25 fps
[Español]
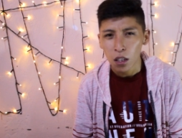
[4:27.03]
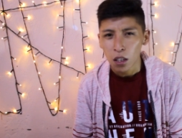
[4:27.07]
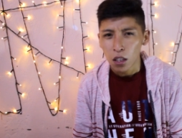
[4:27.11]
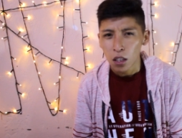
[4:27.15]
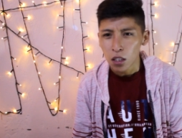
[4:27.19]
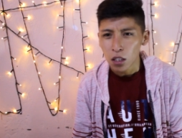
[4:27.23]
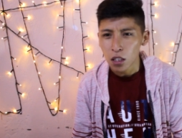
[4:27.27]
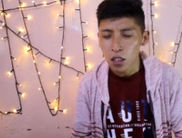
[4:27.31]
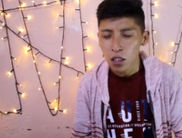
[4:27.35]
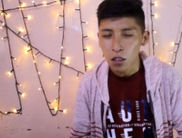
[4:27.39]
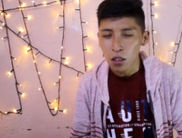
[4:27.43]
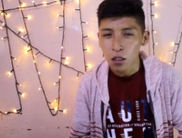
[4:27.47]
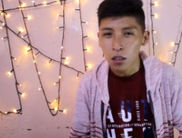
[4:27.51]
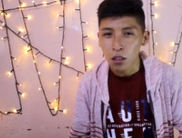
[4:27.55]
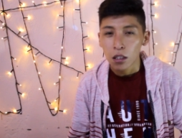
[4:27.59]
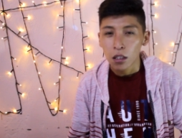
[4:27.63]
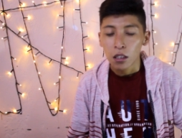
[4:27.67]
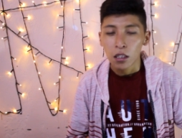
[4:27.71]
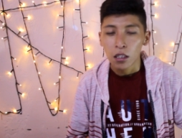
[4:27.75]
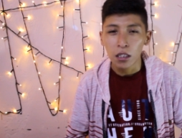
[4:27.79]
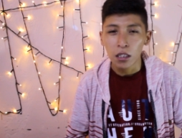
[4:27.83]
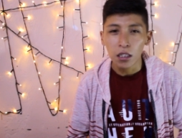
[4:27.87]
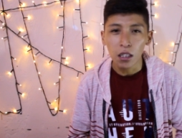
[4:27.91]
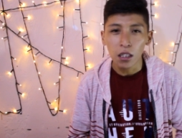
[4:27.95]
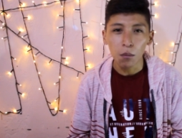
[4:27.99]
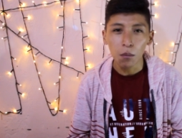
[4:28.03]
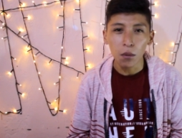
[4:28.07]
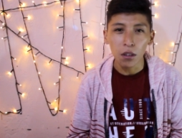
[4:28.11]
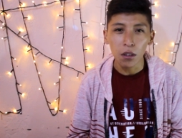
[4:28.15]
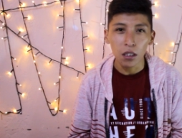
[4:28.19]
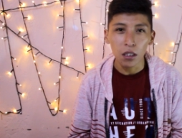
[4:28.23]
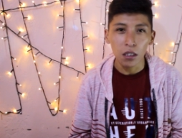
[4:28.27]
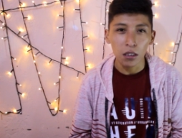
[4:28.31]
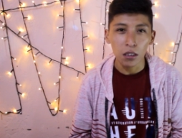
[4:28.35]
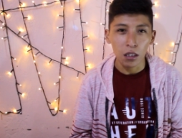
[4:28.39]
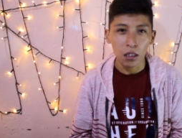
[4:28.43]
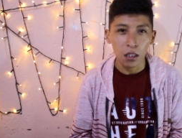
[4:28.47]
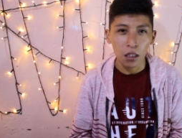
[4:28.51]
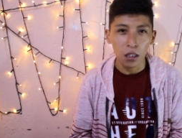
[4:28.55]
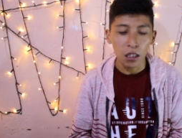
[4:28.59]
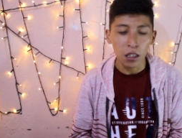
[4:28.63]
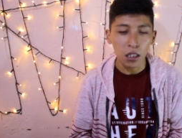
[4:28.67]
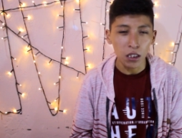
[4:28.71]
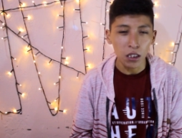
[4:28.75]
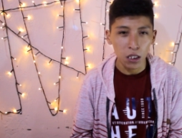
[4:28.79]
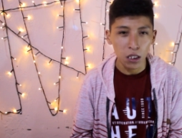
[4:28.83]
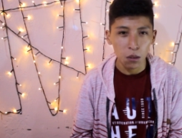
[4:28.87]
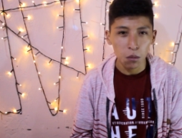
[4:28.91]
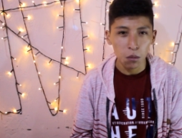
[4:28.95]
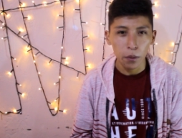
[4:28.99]
Y, realmente este
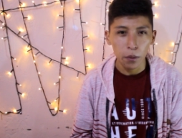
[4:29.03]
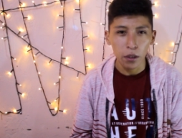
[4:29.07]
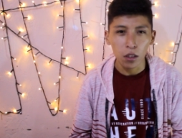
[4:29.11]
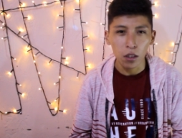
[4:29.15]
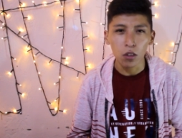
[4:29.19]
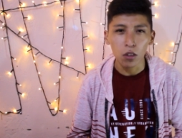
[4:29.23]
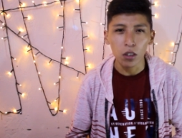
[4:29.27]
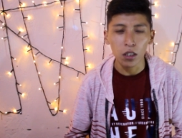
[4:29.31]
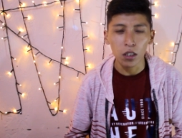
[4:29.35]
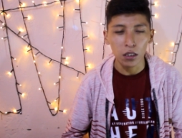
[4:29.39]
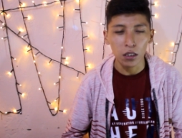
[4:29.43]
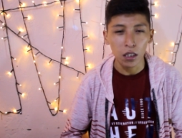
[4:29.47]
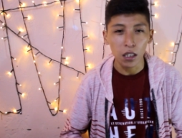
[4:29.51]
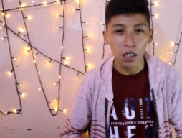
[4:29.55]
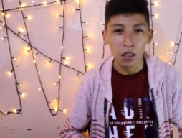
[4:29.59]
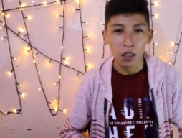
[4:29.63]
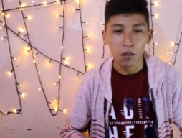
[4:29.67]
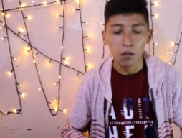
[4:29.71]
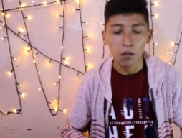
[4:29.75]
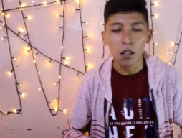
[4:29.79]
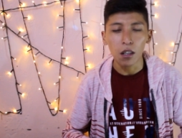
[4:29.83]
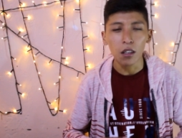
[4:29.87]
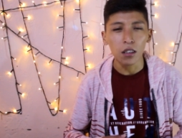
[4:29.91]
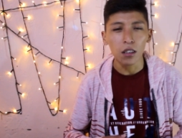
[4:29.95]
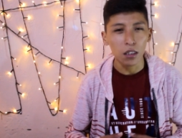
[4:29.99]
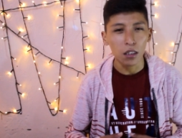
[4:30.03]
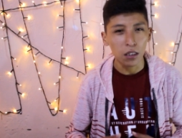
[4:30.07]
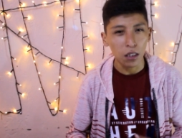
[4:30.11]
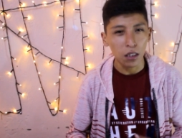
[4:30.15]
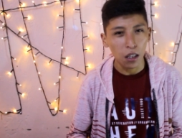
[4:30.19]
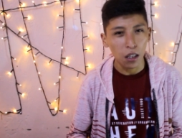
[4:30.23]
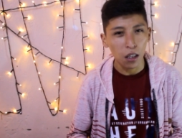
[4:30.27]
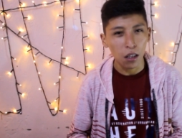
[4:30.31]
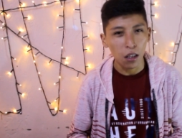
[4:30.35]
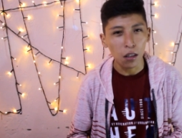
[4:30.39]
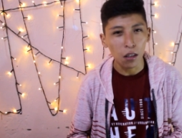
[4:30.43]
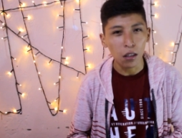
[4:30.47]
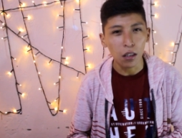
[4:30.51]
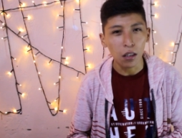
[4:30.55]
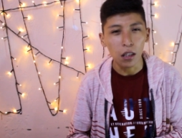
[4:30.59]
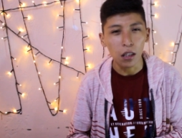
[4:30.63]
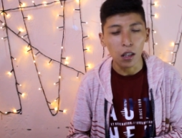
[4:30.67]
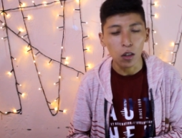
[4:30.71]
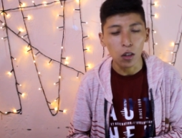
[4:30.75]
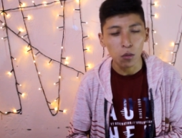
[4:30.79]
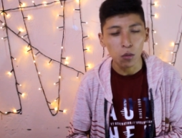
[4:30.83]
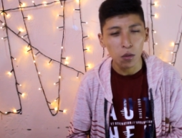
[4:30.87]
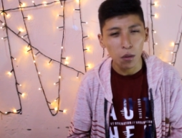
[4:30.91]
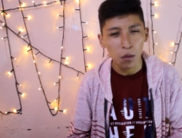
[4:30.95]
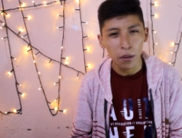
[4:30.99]
Justin Bieber creo que está, ahí está, en
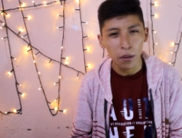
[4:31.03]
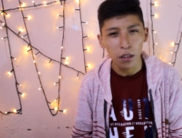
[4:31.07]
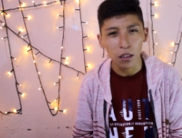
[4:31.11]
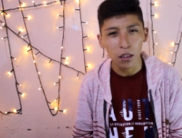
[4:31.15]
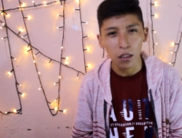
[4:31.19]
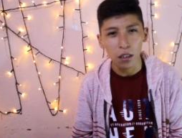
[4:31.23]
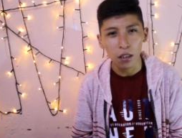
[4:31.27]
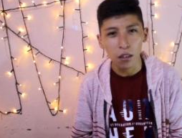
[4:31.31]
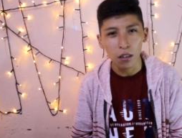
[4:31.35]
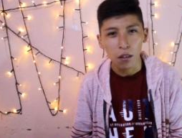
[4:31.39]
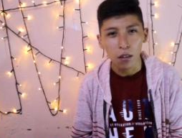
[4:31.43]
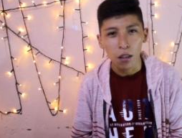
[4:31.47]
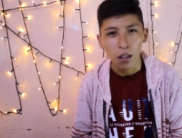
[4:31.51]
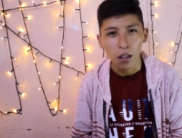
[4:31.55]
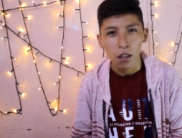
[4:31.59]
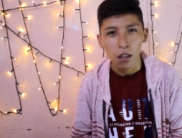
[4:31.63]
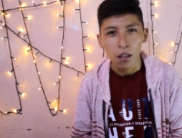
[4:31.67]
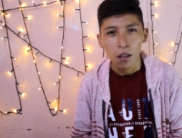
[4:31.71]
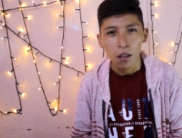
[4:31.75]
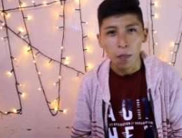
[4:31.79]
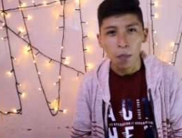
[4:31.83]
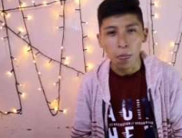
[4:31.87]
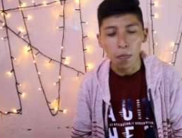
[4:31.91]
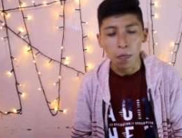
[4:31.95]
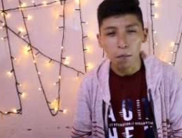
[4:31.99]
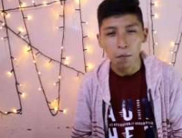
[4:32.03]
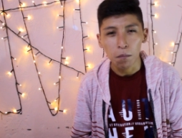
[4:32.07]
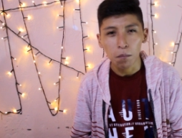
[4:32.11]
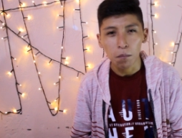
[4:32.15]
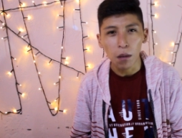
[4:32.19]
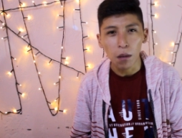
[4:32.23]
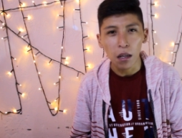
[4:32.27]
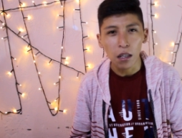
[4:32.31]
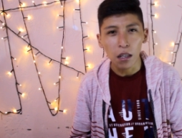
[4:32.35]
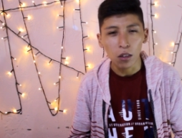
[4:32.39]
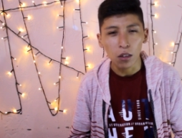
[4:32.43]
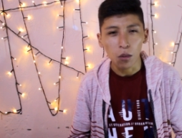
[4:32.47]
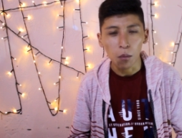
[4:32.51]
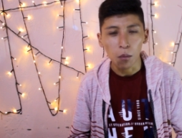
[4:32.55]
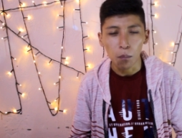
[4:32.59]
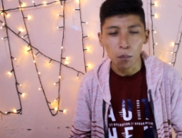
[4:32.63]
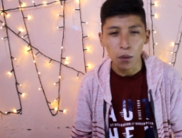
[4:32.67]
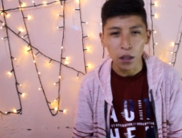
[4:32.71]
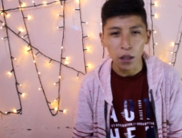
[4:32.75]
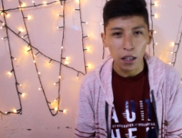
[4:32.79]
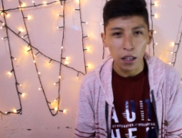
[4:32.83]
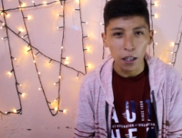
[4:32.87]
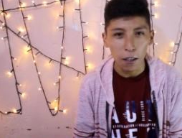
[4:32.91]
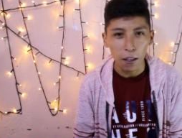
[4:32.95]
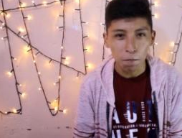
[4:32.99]
2020 mm, va a
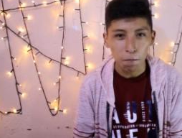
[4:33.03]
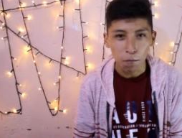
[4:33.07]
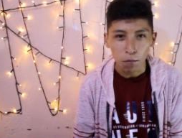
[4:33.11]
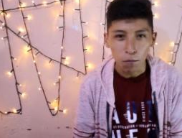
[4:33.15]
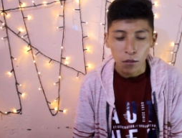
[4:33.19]
romperla.